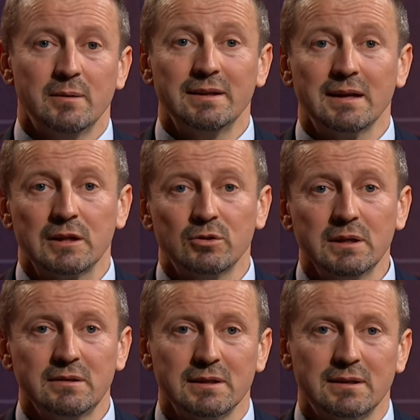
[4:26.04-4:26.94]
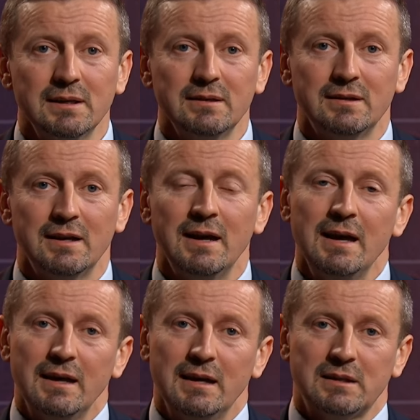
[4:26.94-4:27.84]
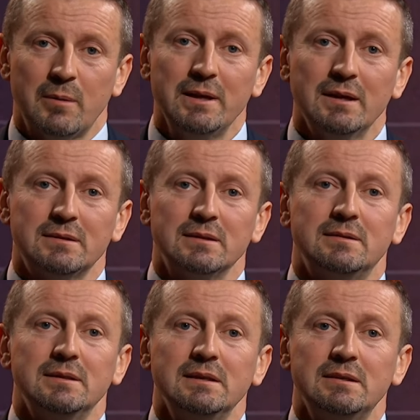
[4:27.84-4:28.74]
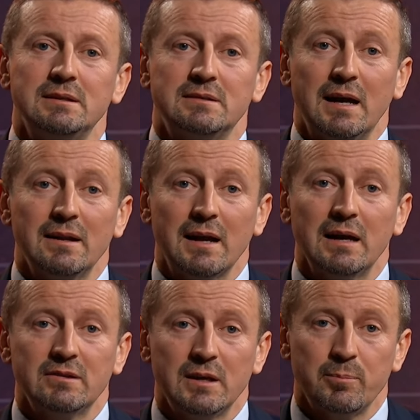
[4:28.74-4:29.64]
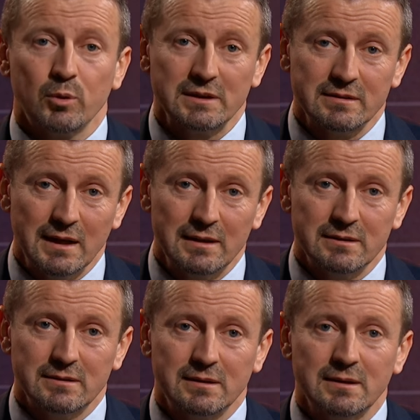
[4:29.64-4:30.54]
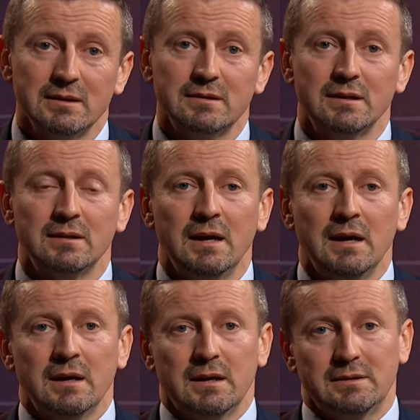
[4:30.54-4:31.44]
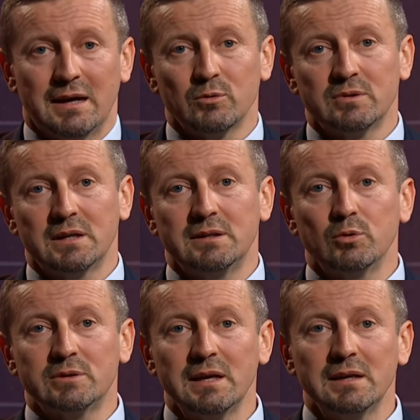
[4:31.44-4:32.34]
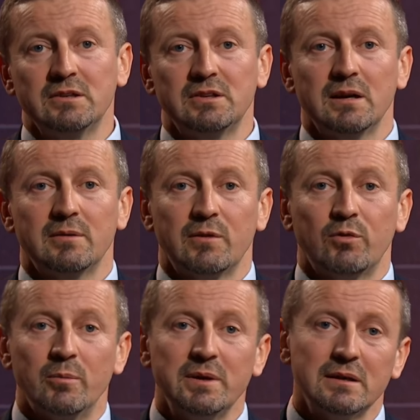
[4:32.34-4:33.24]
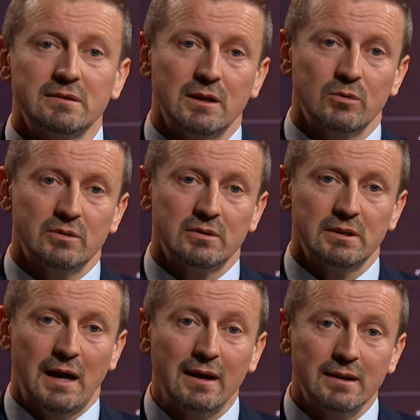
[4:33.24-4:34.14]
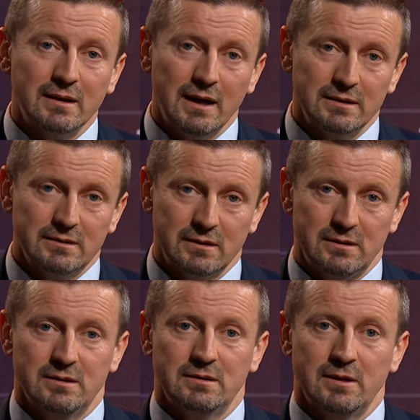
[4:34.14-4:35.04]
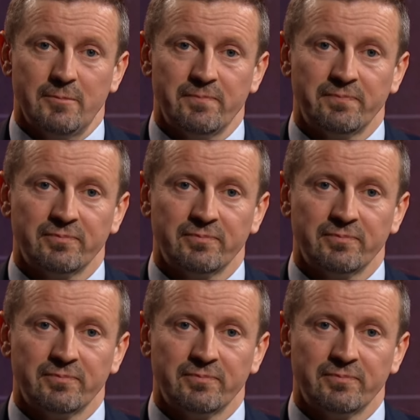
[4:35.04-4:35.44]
Neben der katholischen Kirche etablierten sich zahlreiche protestantische Kirchen, äh, darunter die lutherische, reformierte und anglikanische Kirche.